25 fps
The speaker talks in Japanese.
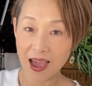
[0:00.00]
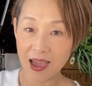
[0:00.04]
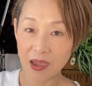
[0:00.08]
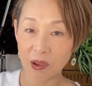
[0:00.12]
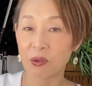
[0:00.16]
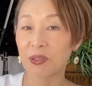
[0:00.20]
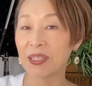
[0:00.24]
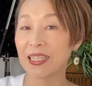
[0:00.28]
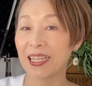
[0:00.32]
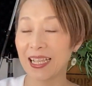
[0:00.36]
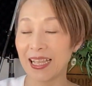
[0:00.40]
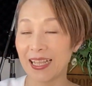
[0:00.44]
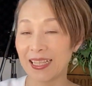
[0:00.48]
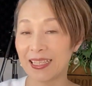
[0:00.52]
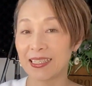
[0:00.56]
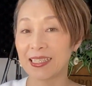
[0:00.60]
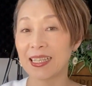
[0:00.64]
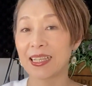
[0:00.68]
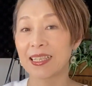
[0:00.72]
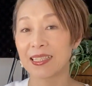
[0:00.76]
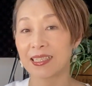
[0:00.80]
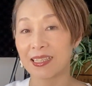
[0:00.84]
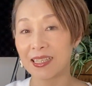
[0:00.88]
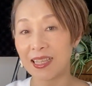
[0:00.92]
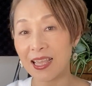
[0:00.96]
こんな感じで
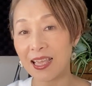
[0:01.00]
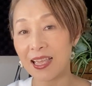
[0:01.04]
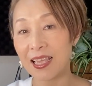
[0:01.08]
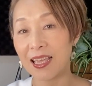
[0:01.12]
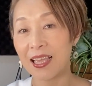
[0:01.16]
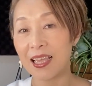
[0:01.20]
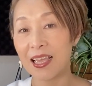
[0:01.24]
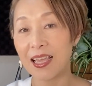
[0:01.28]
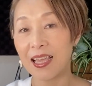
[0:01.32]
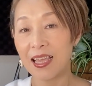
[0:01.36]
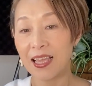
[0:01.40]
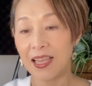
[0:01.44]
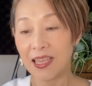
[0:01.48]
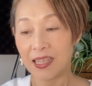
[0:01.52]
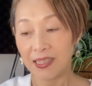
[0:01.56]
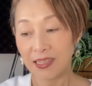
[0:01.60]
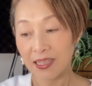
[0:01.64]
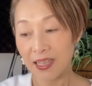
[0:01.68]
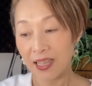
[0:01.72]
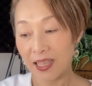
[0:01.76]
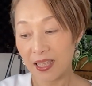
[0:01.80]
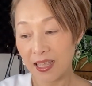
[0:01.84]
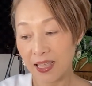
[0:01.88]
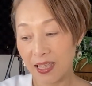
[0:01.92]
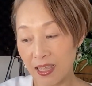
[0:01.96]
すね
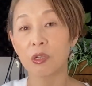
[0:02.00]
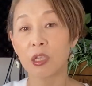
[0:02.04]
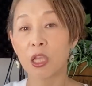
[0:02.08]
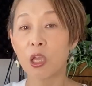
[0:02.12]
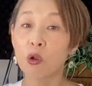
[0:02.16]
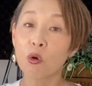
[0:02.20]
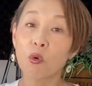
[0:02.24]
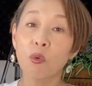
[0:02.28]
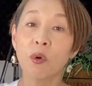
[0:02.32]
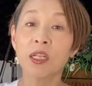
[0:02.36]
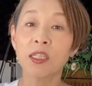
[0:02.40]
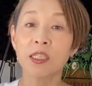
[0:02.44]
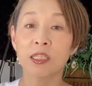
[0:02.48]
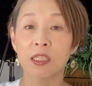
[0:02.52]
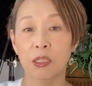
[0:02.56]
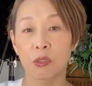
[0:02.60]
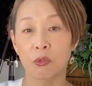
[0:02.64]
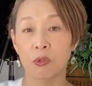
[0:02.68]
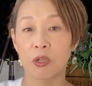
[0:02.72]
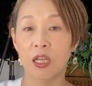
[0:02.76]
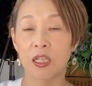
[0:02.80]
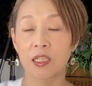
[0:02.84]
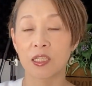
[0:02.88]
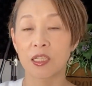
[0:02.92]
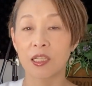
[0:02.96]
で結構ワンちゃんの
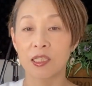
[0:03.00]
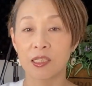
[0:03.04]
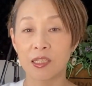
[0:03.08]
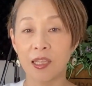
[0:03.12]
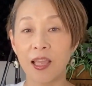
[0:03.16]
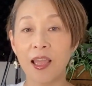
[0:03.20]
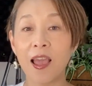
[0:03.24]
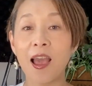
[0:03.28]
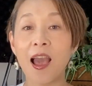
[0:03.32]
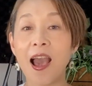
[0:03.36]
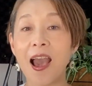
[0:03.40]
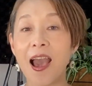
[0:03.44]
感じですね